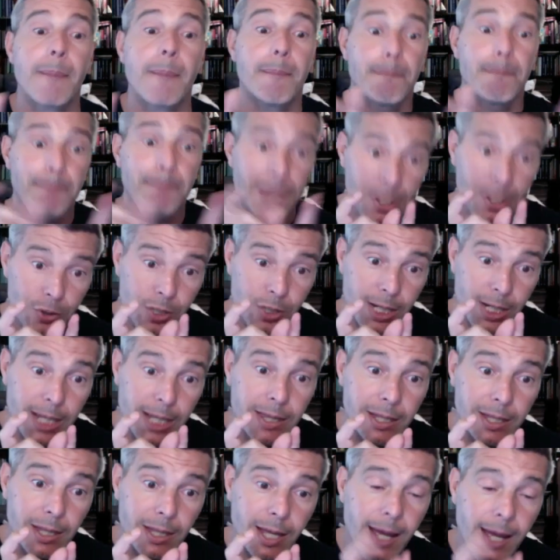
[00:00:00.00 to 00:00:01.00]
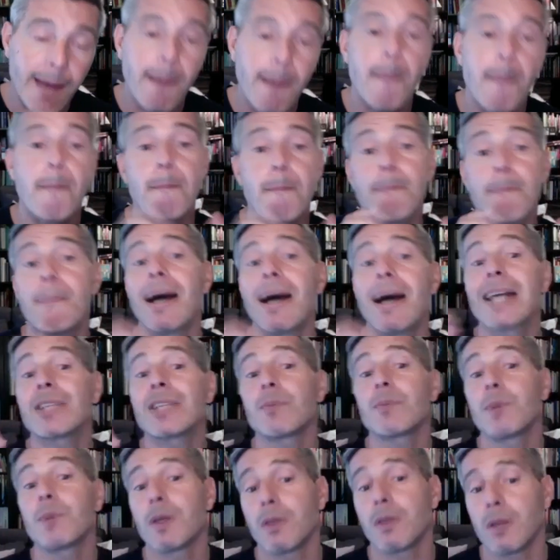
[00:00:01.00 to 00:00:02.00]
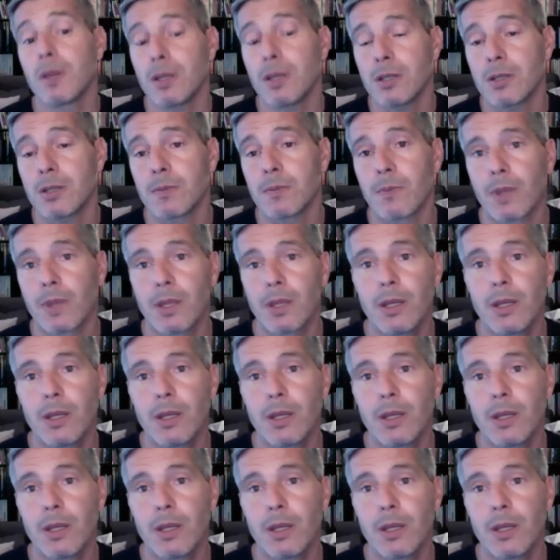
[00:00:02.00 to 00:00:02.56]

menos cantidad, más veces